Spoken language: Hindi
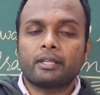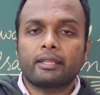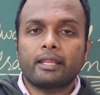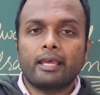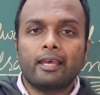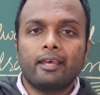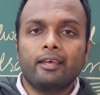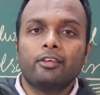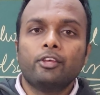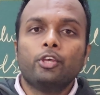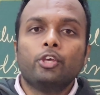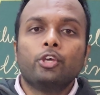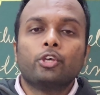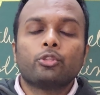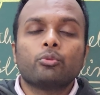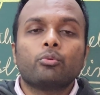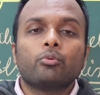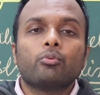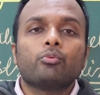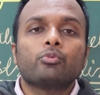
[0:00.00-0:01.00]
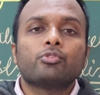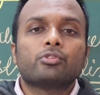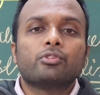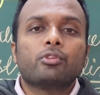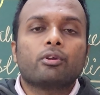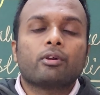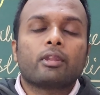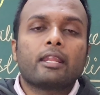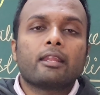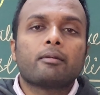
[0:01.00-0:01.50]
पड़ रहा है तो उस
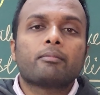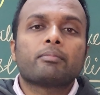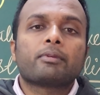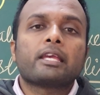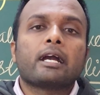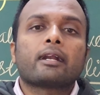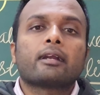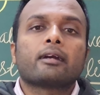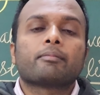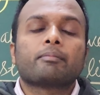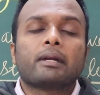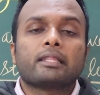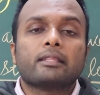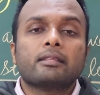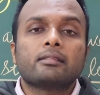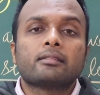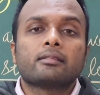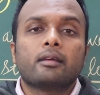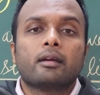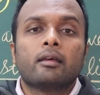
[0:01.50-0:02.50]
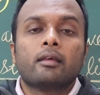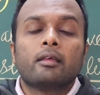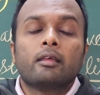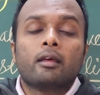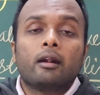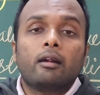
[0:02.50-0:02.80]
दौरान हम क्या कर पाते हैं